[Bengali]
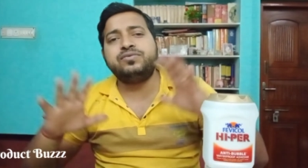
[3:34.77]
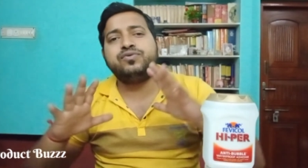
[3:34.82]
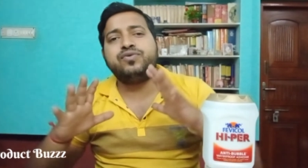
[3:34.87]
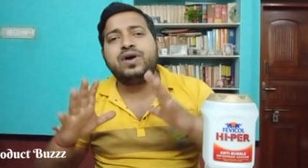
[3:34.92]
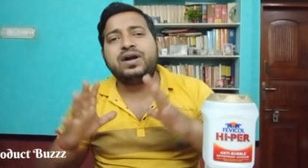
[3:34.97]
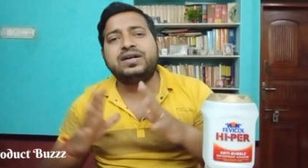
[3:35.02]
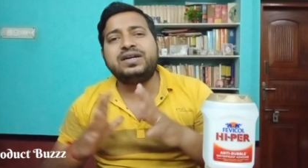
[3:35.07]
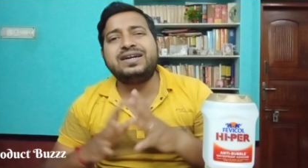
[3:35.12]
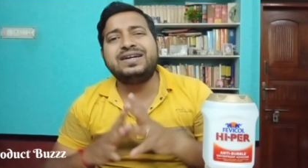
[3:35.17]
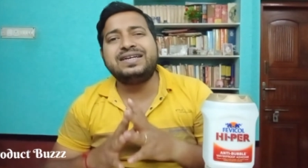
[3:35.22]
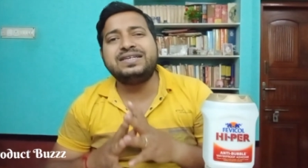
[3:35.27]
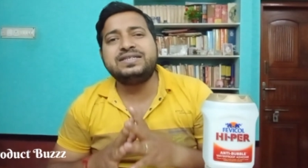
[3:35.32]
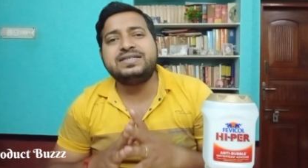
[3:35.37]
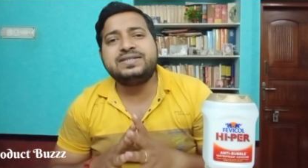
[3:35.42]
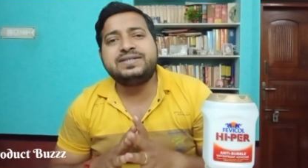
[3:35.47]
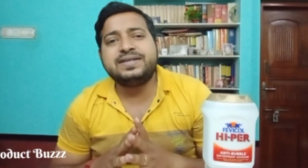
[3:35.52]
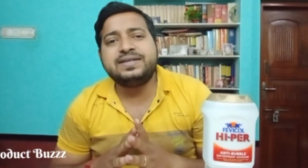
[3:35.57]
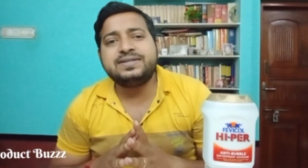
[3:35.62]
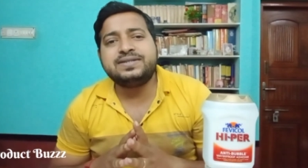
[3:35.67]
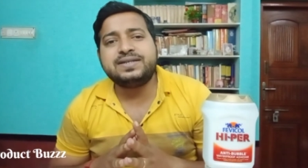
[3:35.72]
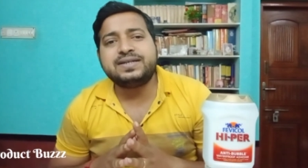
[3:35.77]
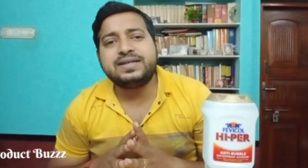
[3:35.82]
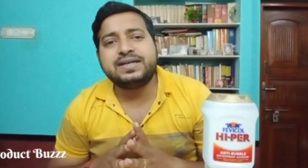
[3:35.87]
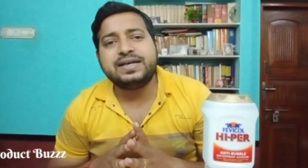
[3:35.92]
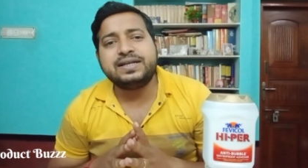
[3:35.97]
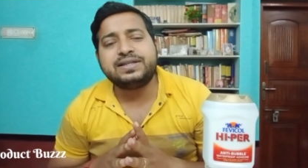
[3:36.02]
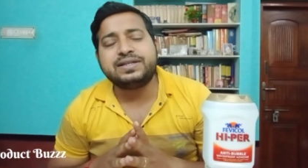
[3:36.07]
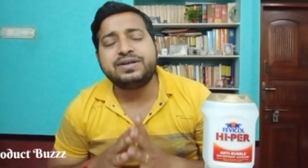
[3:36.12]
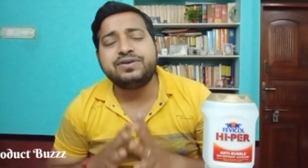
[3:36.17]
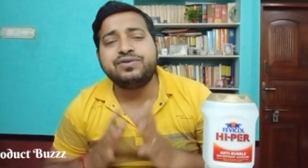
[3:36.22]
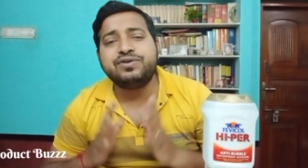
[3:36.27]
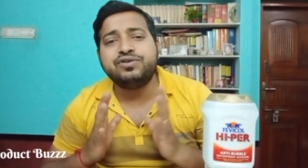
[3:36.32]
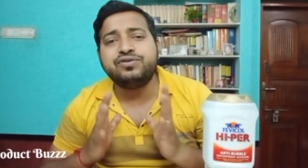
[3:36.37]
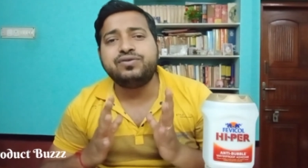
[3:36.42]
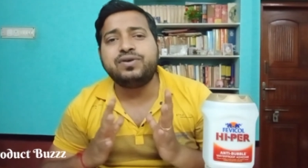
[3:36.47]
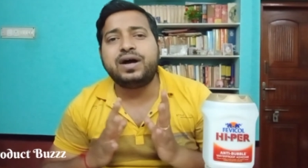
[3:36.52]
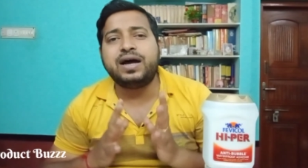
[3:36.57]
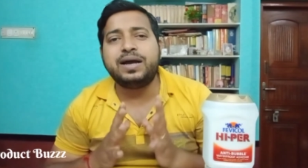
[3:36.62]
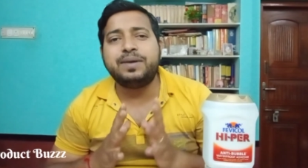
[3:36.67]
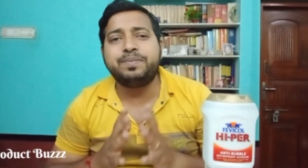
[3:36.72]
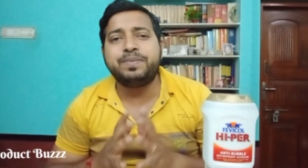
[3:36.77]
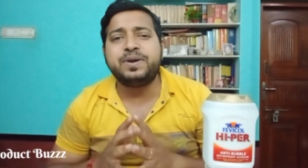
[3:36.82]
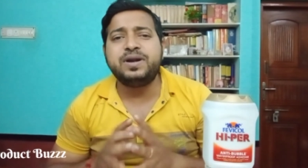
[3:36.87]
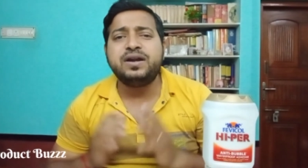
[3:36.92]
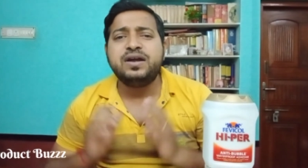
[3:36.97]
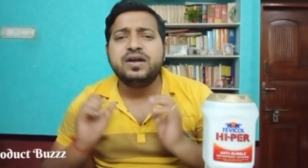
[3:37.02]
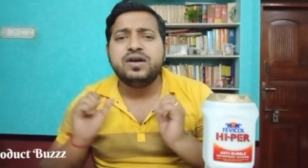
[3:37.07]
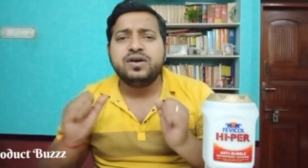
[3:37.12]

ওয়াটার রেজিস্ট্যান্সের ক্ষেত্রেও কিন্তু হাইপার